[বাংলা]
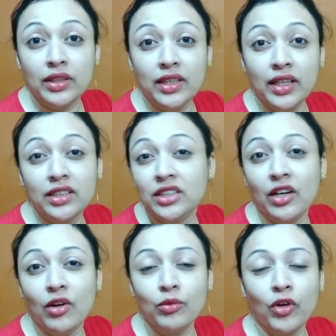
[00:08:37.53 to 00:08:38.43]
ঠিক
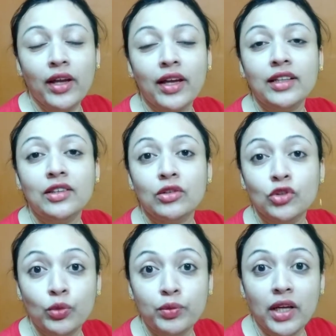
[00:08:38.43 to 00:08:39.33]
সেরম নয় এই
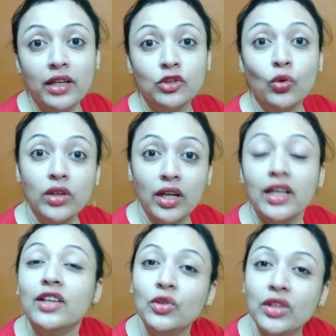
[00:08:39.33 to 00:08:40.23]
স্যুপটা
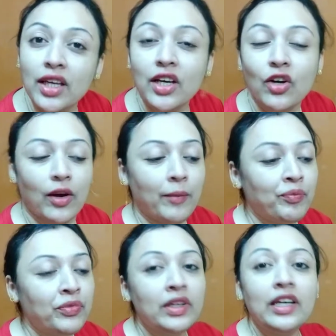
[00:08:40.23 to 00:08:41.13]
টোটালি একটু ঠিক হয়
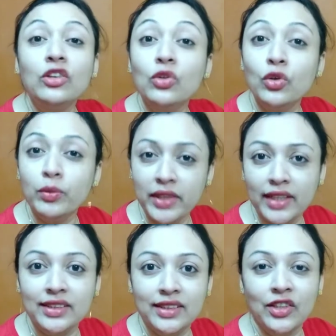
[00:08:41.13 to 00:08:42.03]
কিন্তু খুব
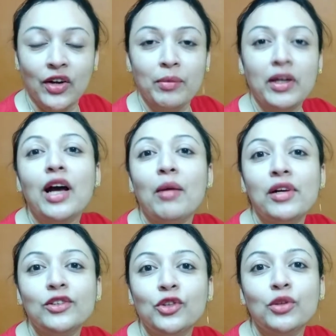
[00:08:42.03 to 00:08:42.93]
টেস্টি হয় মানে
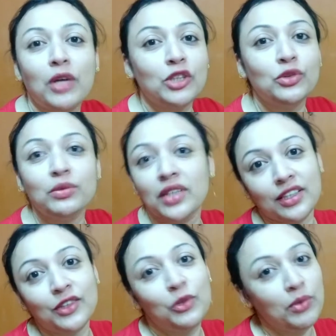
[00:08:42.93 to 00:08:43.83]
আমার তো মাশরুম
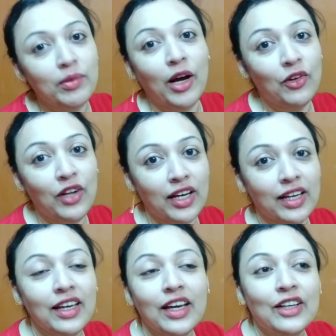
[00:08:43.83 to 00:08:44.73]
খেতে খুবই ভালো
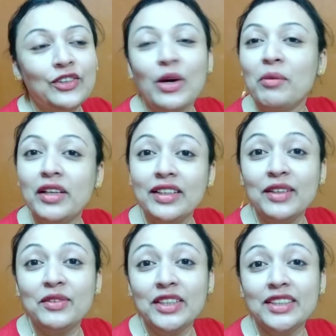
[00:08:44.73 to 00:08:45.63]
লাগে তো আমার
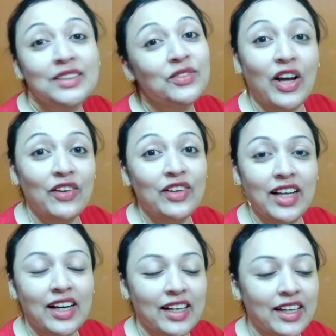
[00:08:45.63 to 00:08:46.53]
এটা বেশ ভালোই
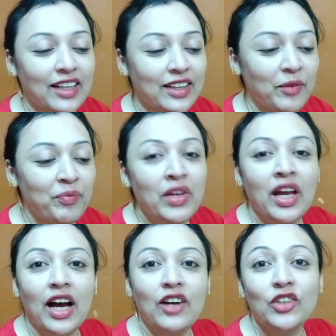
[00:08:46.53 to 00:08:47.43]
লাগে খেতে
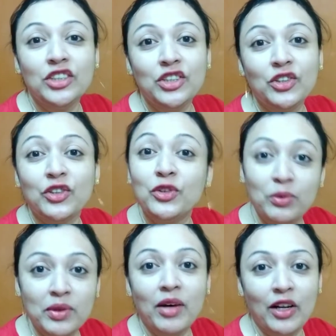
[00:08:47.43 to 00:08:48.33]
আর ঐশীও
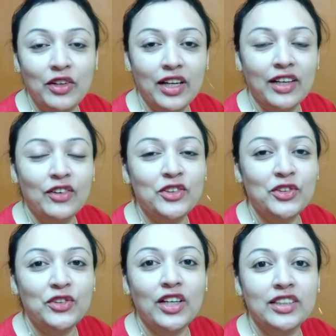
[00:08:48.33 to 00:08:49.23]
খুবই ভালো লাগে ওই
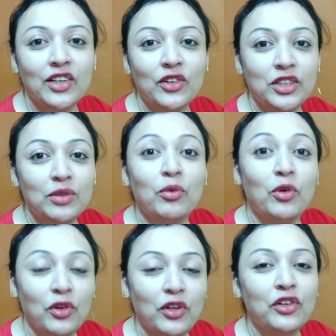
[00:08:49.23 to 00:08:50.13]
জন্য আজকে ঐশী
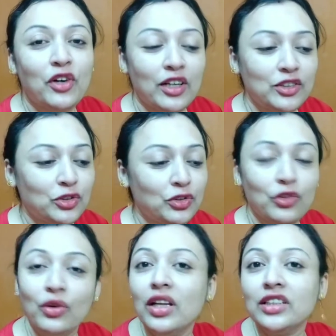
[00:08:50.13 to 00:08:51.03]
বললই করার জন্য
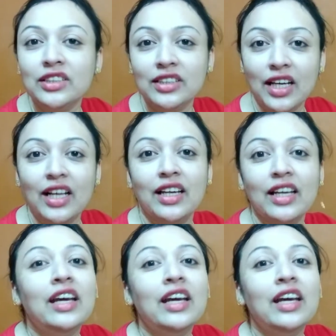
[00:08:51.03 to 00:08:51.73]
নইলে শীতকালে